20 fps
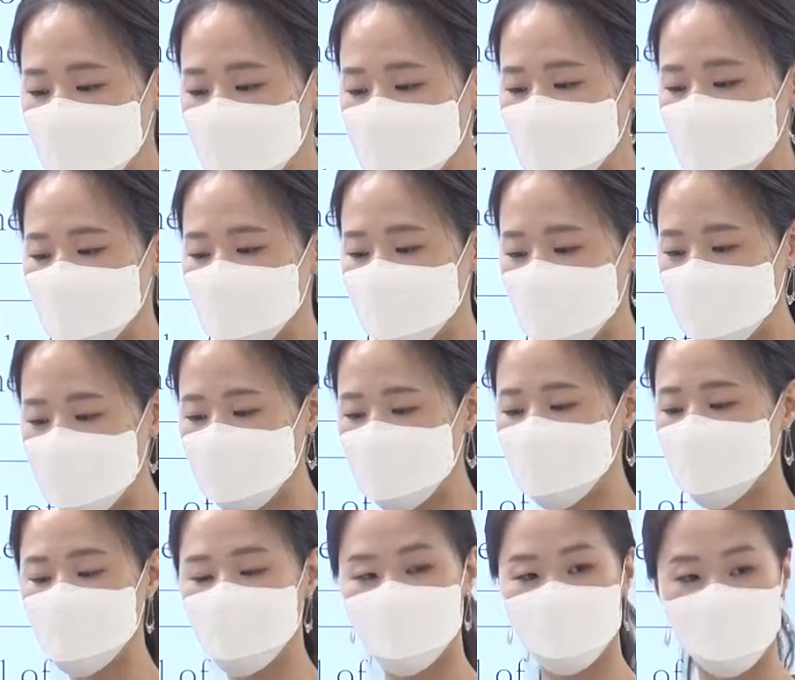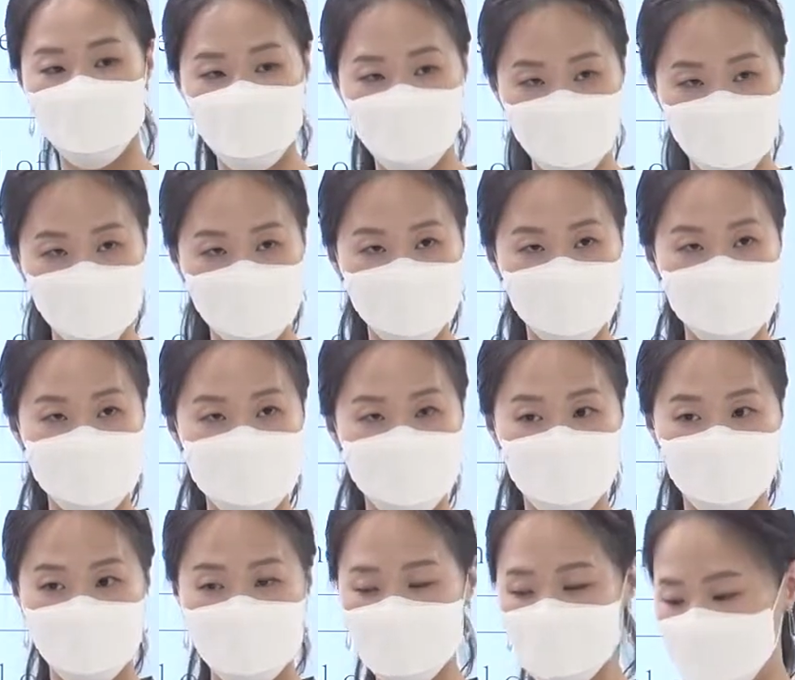때는 make a
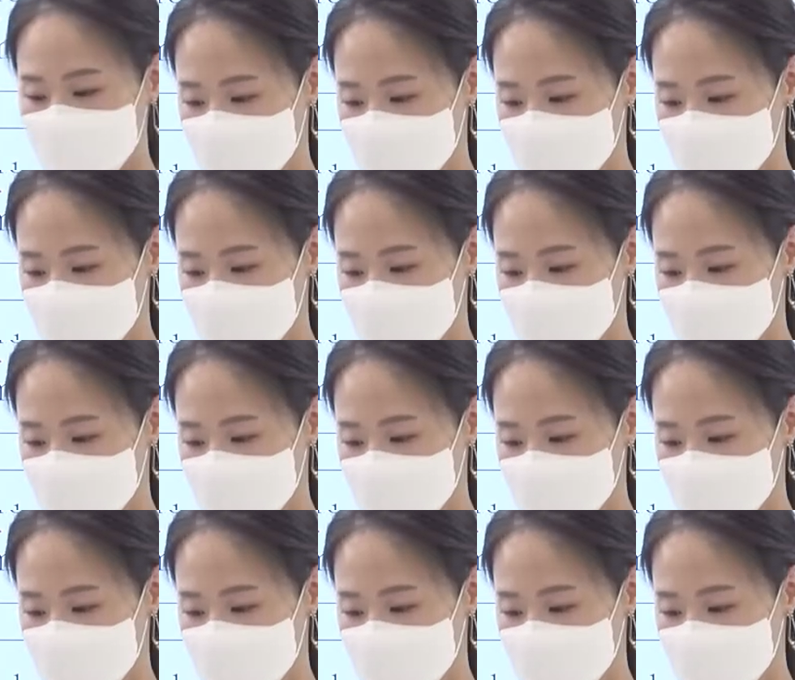judgment겠지만